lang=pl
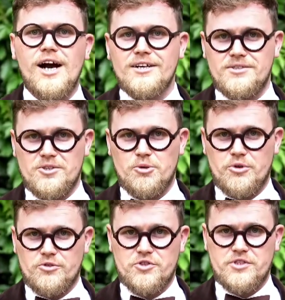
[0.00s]
akcje
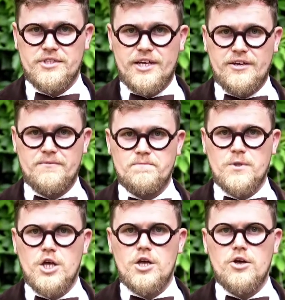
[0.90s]
dobroczynne.
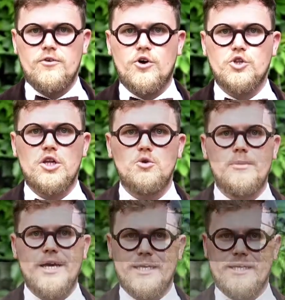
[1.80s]
W hotelu
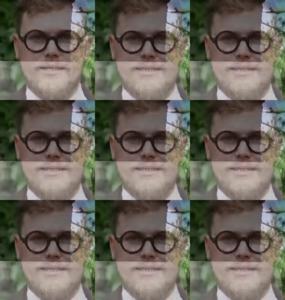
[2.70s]
Meyer